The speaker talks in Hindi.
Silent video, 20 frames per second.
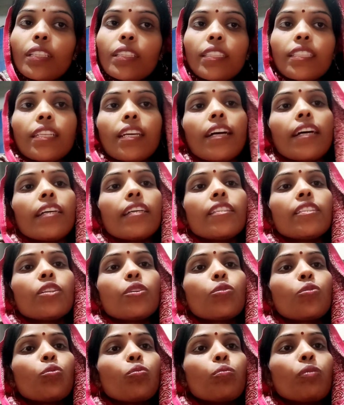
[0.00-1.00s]
रख दिया है
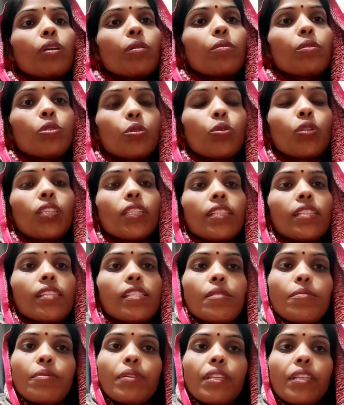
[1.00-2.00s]
अंदर रूम में भी थोड़ी देर
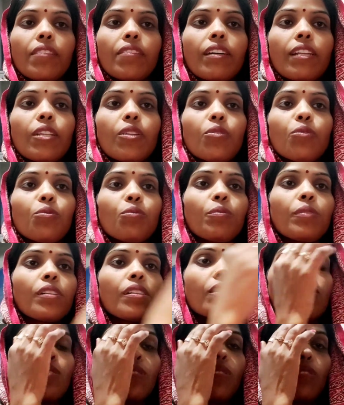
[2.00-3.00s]
से पीने वाली हूँ
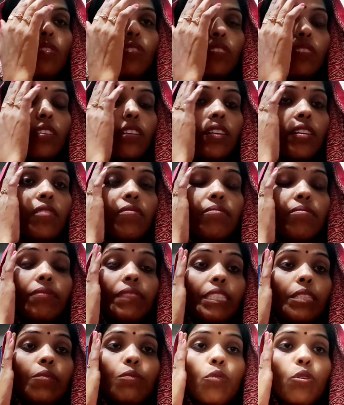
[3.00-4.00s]
बस और ना
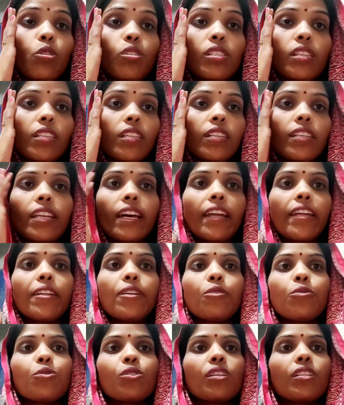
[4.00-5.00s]
बहुत ज़्यादा
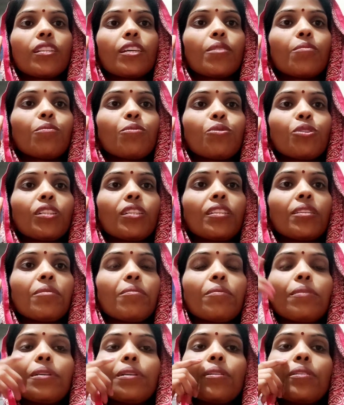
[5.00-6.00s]
टायर्ड हो जाता है पूरा
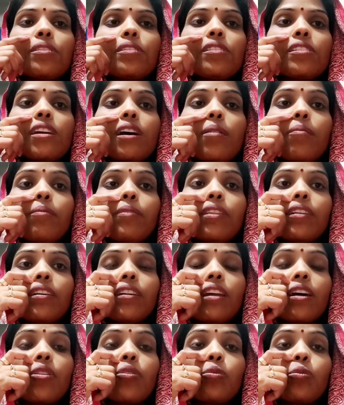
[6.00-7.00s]
दिन भर शाम तक
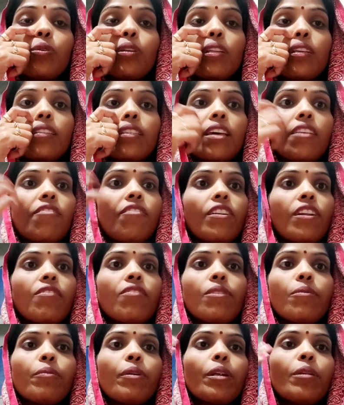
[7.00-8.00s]
रात को ये लगता है
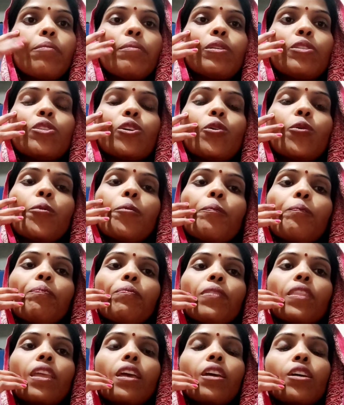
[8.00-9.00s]
फटाफट बेड पे जाओ
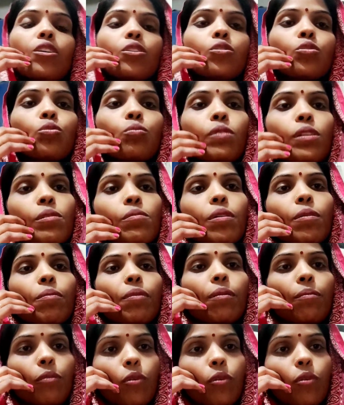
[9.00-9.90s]
सो बस मैं अपना